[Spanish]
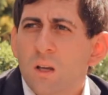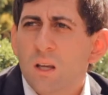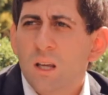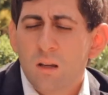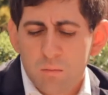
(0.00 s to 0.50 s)

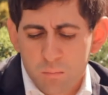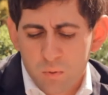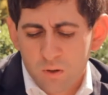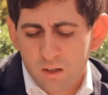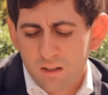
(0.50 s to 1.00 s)
y
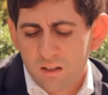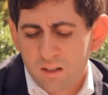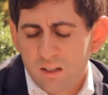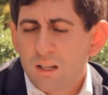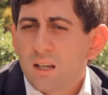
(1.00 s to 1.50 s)
poder
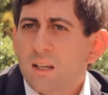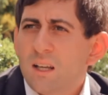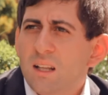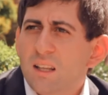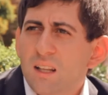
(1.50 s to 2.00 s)

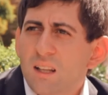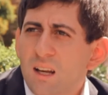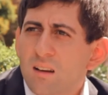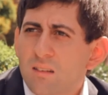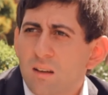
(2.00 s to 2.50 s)

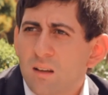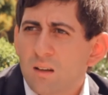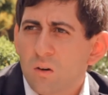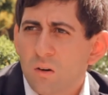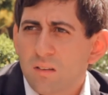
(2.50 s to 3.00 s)
entenderse
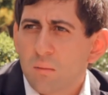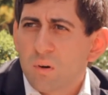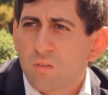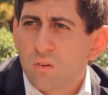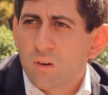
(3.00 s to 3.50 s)
con esa
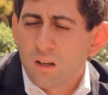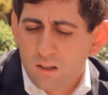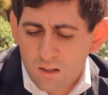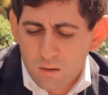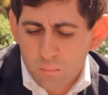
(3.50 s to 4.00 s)
persona,
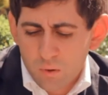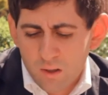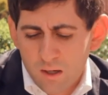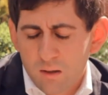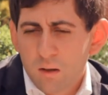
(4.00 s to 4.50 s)

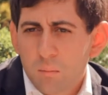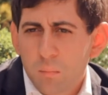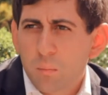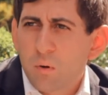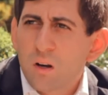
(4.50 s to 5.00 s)
poder
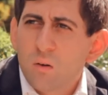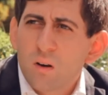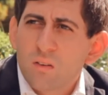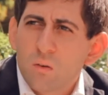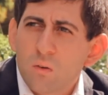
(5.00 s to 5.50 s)
proponerle
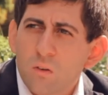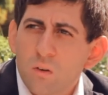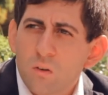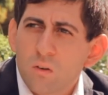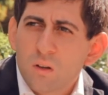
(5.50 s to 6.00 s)
una
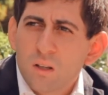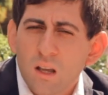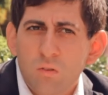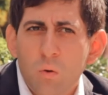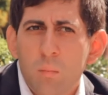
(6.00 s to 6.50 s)
solución y
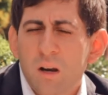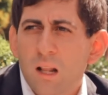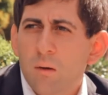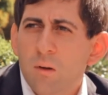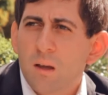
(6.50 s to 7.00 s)
a su vez para
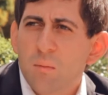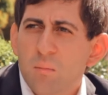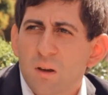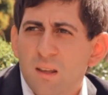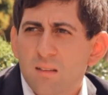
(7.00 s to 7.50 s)
la vida
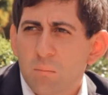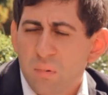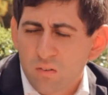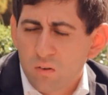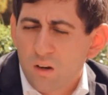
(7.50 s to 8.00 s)
misma de esa
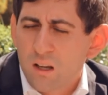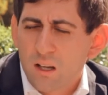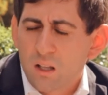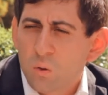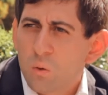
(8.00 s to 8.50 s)
persona
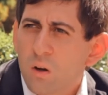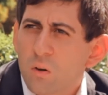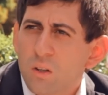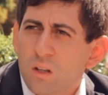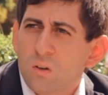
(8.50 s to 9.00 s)
que estudia
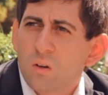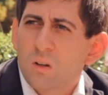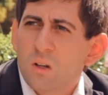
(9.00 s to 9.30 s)
contador